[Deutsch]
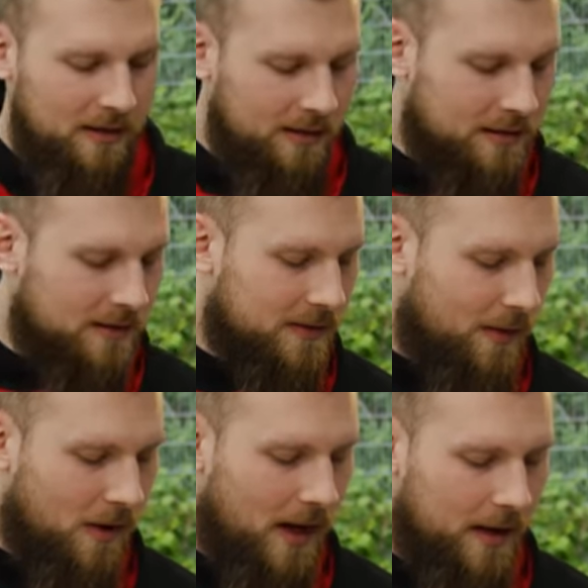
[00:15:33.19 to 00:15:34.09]
Das ist
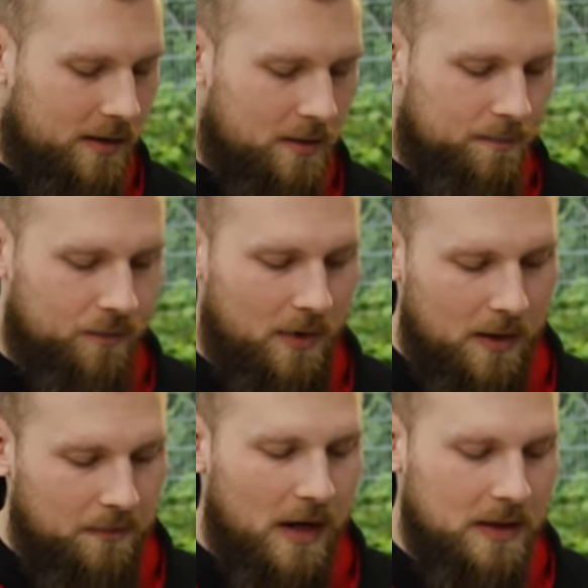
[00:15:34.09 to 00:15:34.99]
auch eine, ja,
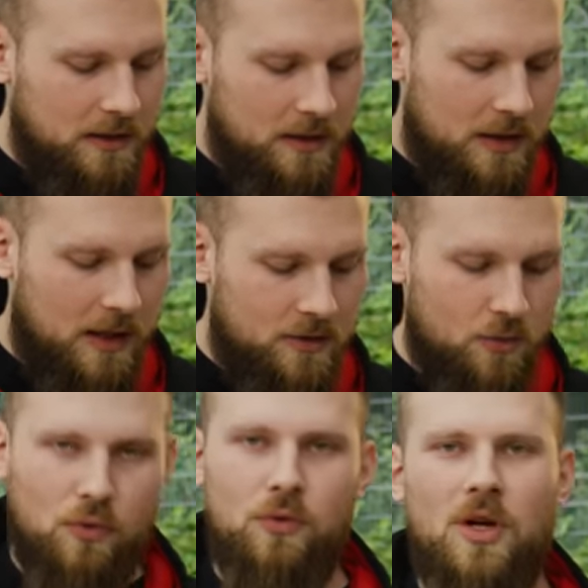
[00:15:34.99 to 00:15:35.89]
vielleicht nicht ganz so
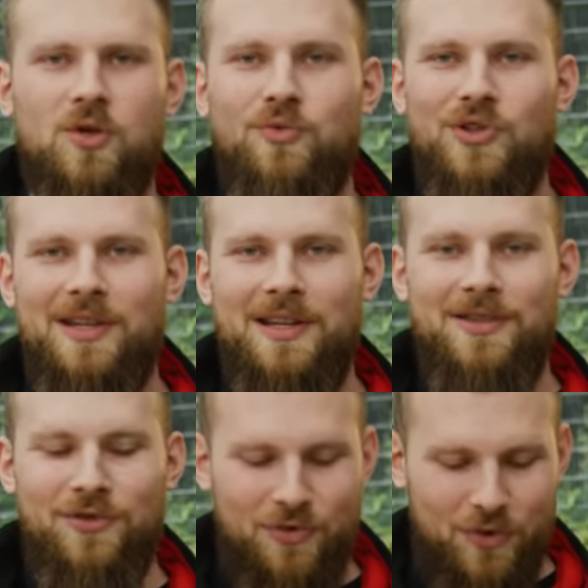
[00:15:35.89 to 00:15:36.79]
gut aus dem
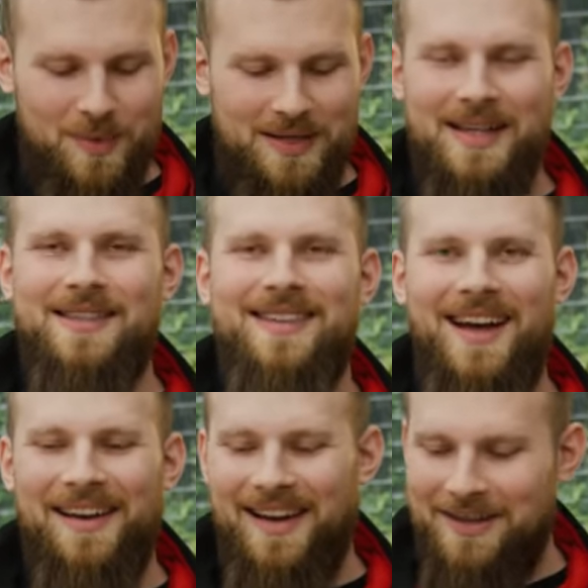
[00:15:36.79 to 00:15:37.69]
Chinesischen übersetzte
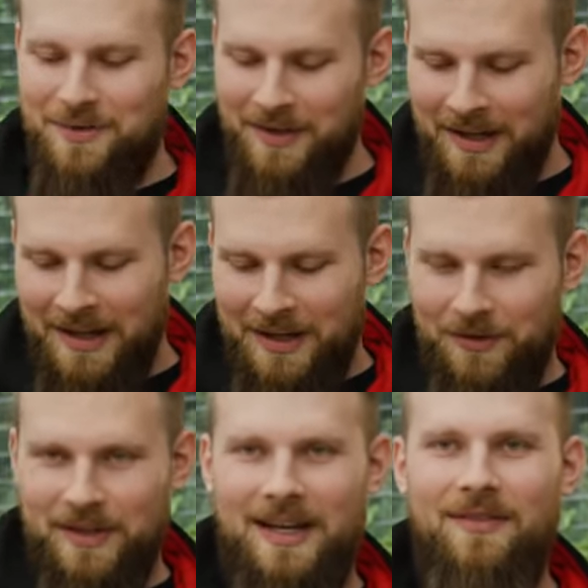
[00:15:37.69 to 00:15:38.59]
Anleitung.
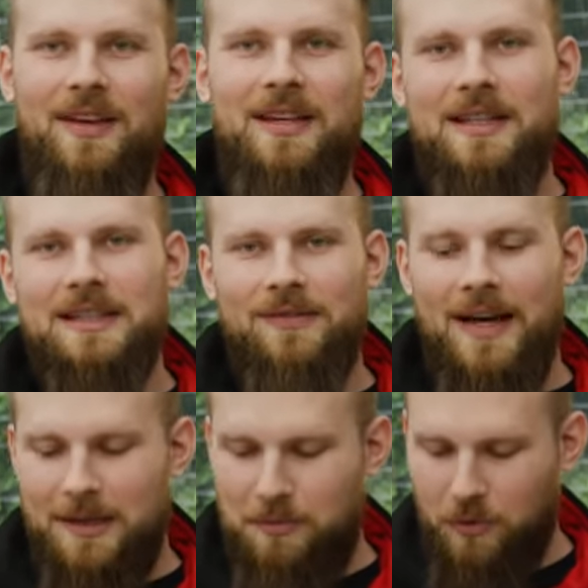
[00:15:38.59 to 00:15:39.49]
Und dann haben wir hier das
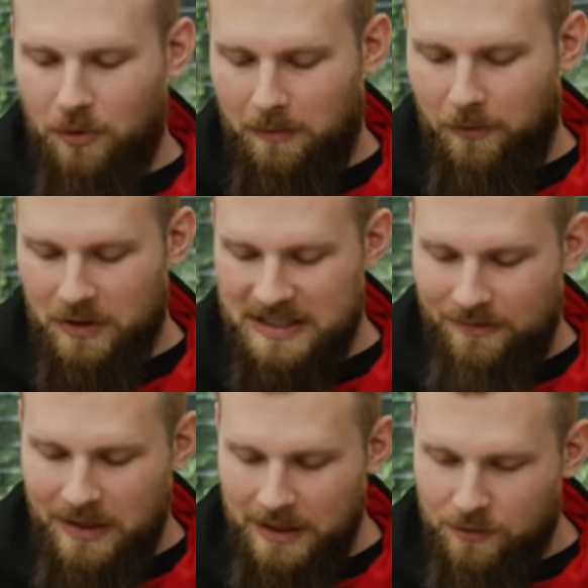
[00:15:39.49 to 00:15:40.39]
zweite Produkt von
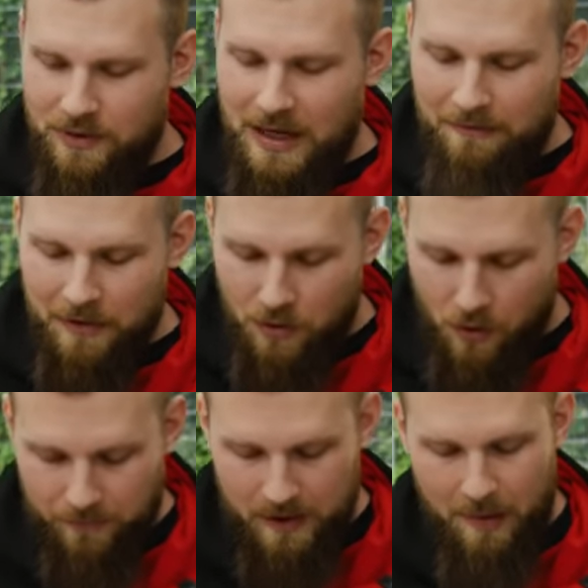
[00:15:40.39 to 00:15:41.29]
Zwilling und hier haben wir
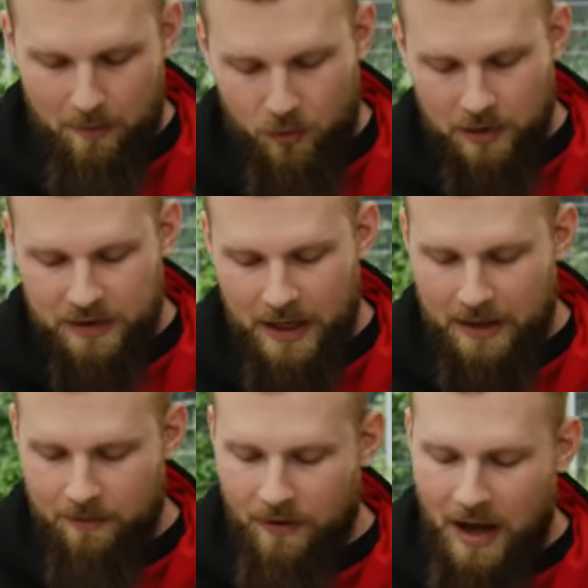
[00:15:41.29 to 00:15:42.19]
noch viel mehr
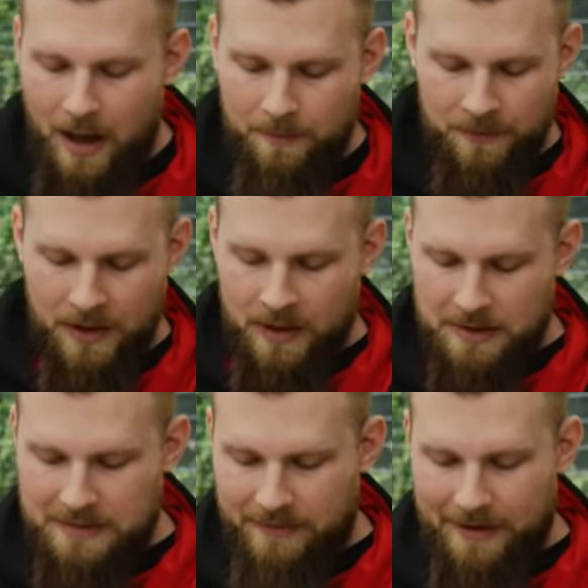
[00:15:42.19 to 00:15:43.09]
Möglichkeiten. Wir haben
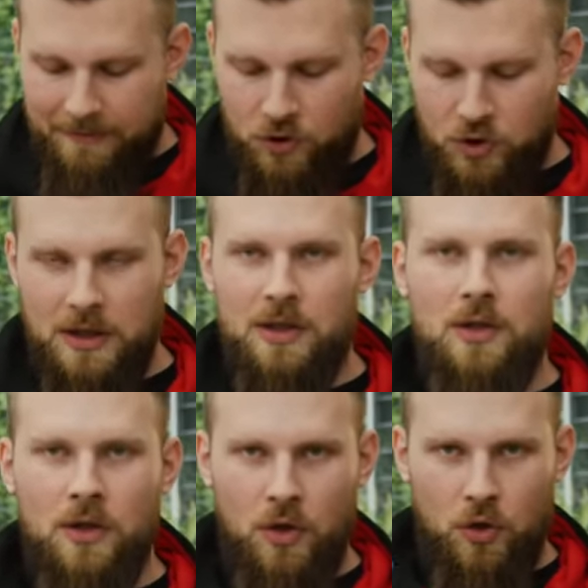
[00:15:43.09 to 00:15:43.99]
zwei
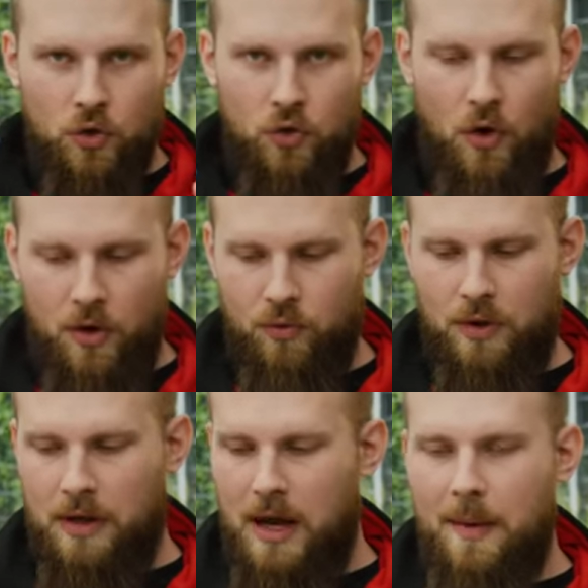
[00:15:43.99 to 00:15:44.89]
verschiedene
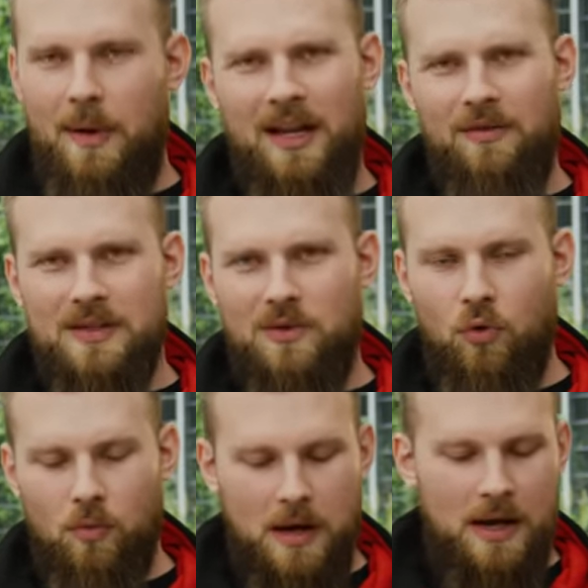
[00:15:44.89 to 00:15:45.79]
Körnungen. Einmal etwas
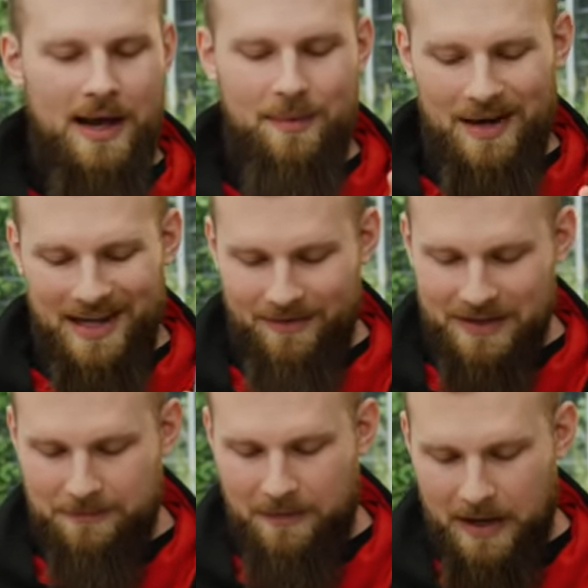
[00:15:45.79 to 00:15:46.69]
grober, einmal
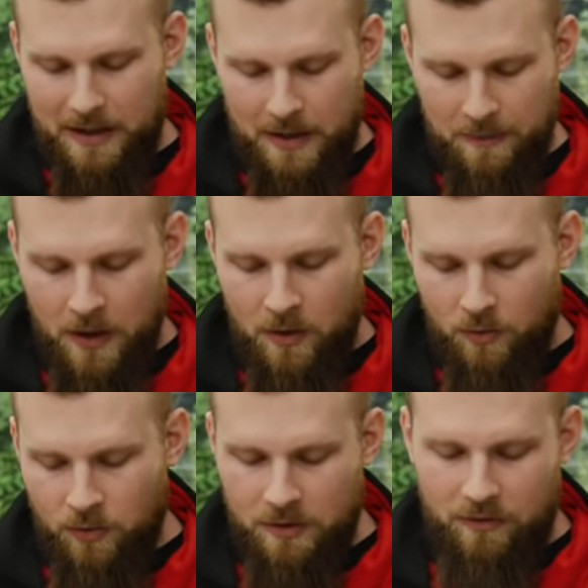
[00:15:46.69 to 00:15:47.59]
etwas feiner.
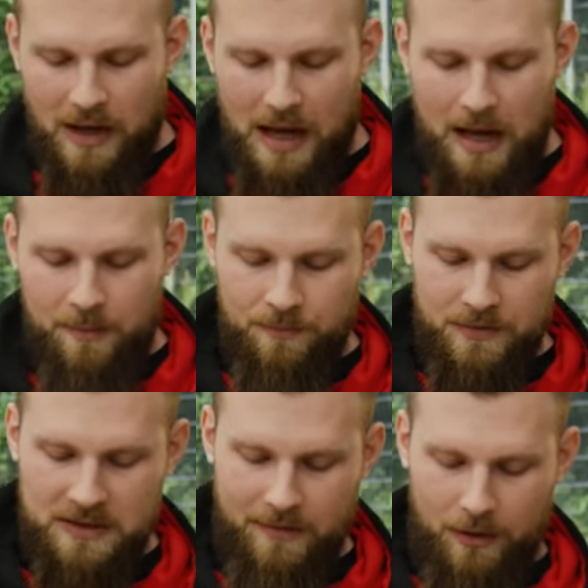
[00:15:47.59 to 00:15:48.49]
Und wir haben
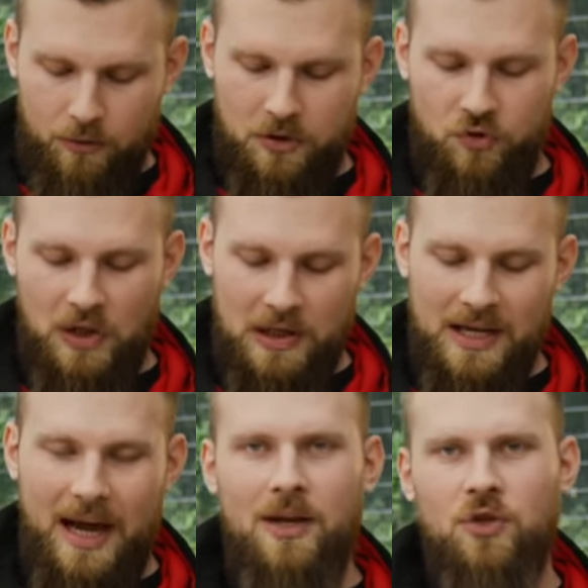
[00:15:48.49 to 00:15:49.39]
zwei
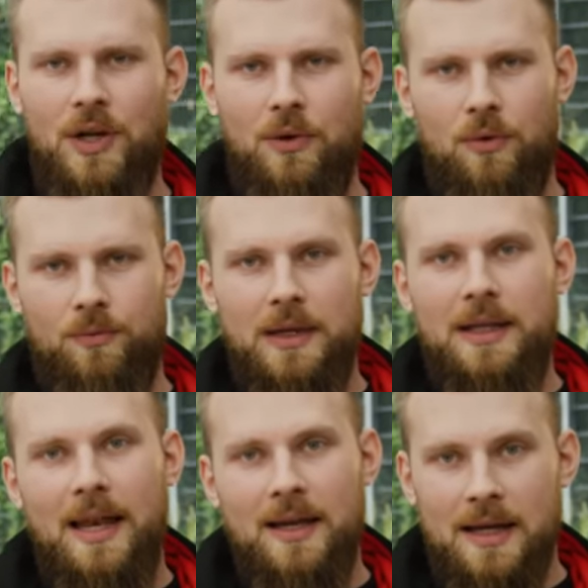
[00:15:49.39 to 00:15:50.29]
unterschiedliche Einstellungen. Die
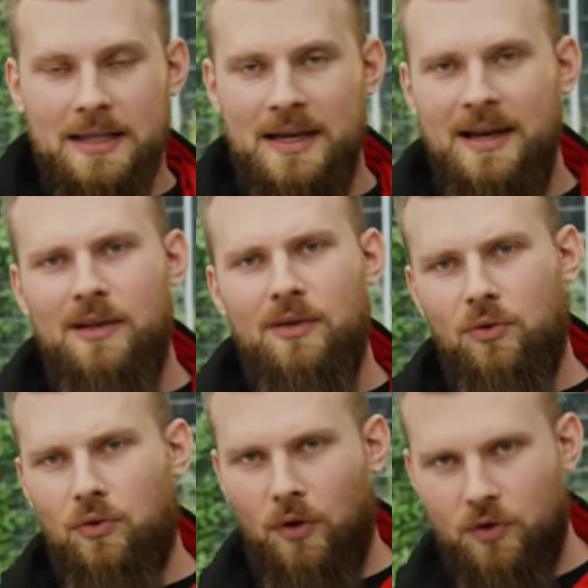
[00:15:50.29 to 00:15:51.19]
nennen das
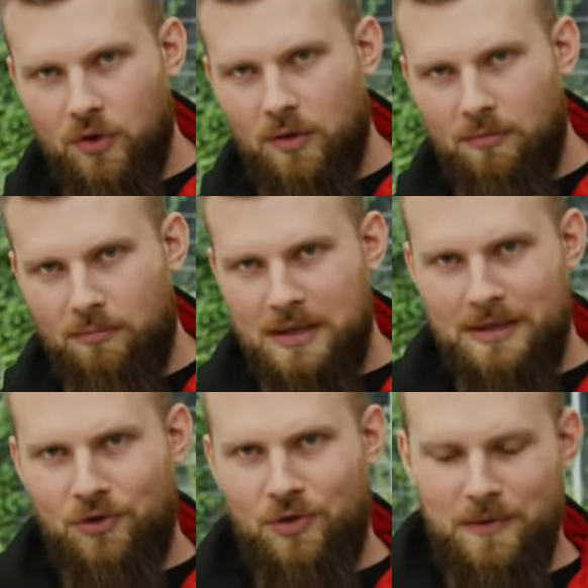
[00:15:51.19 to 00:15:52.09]
deutsche
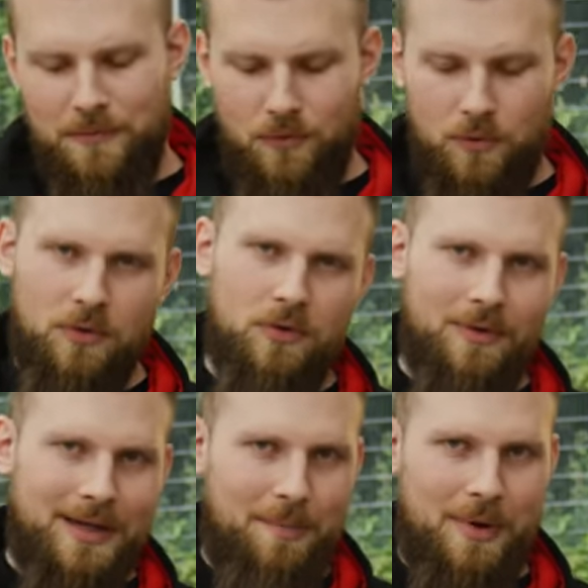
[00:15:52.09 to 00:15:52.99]
Messerschliff und
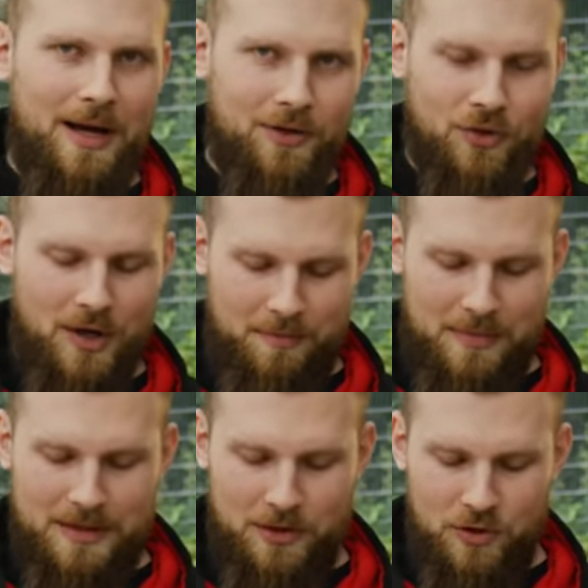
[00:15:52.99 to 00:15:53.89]
japanischer
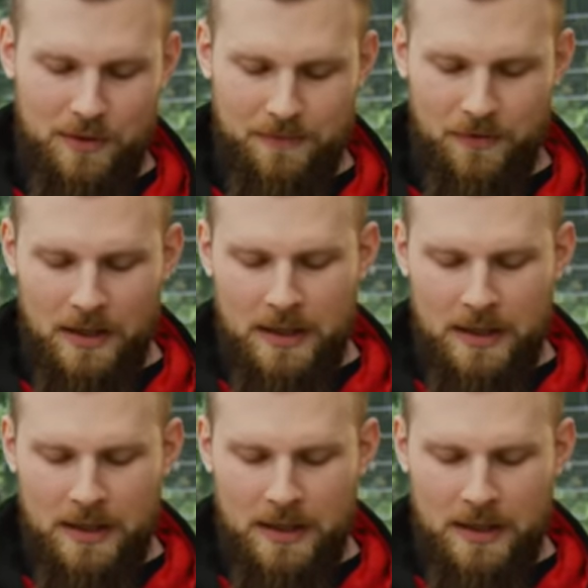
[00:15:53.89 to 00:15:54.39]
Messerschliff.